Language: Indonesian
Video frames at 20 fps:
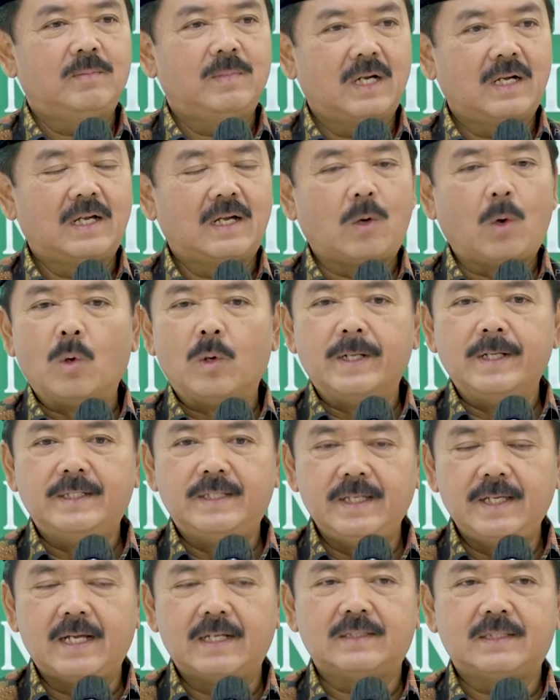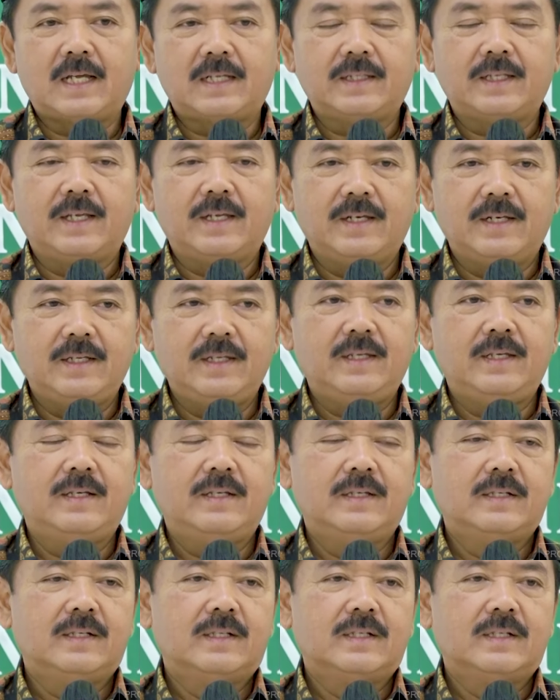maka kondisi yang saat ini